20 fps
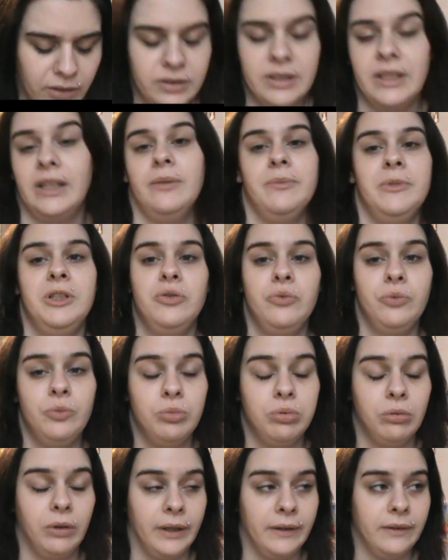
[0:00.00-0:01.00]
entre amis ou
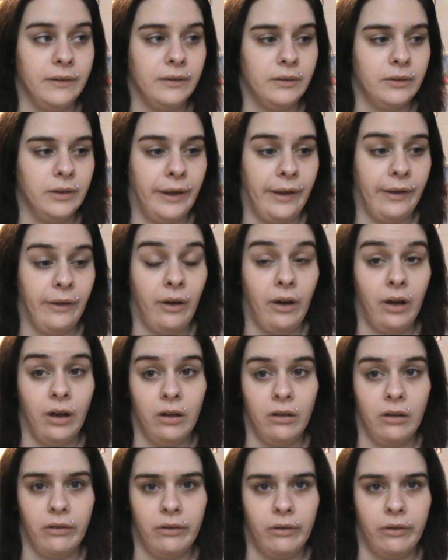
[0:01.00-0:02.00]
boîte Alors,
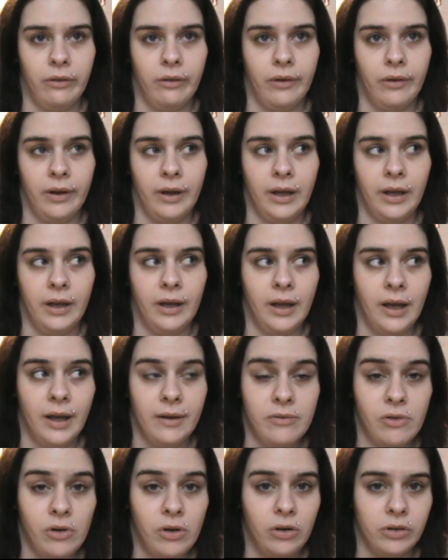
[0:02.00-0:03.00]
euh,
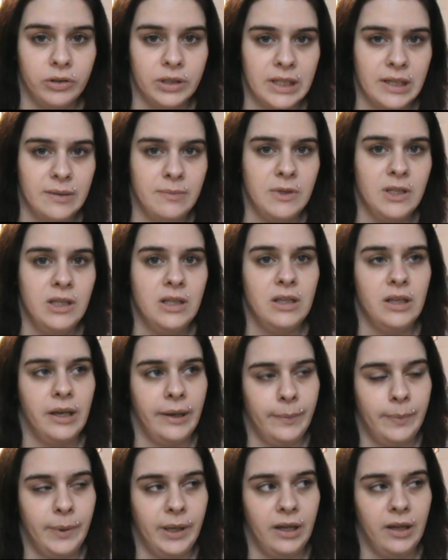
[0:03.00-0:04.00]
avant entre amis,
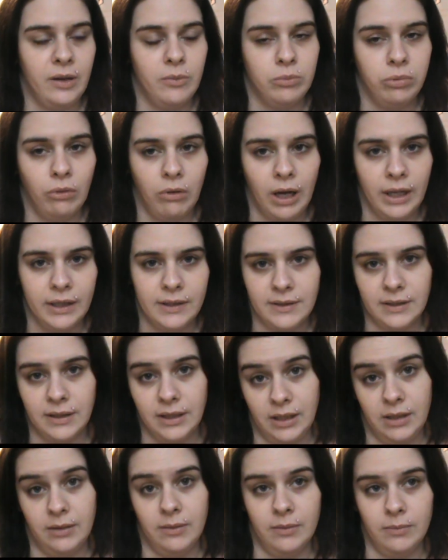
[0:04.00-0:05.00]
après boîte,
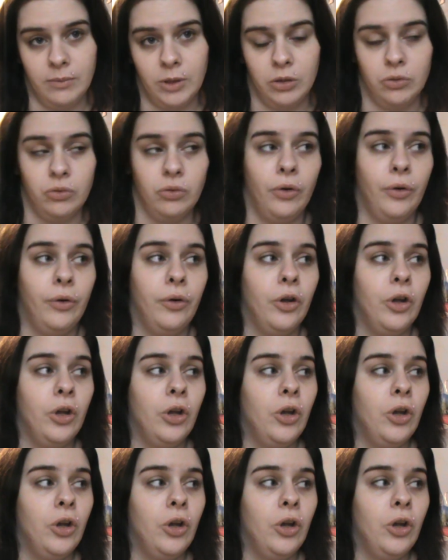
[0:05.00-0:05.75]
et maintenant,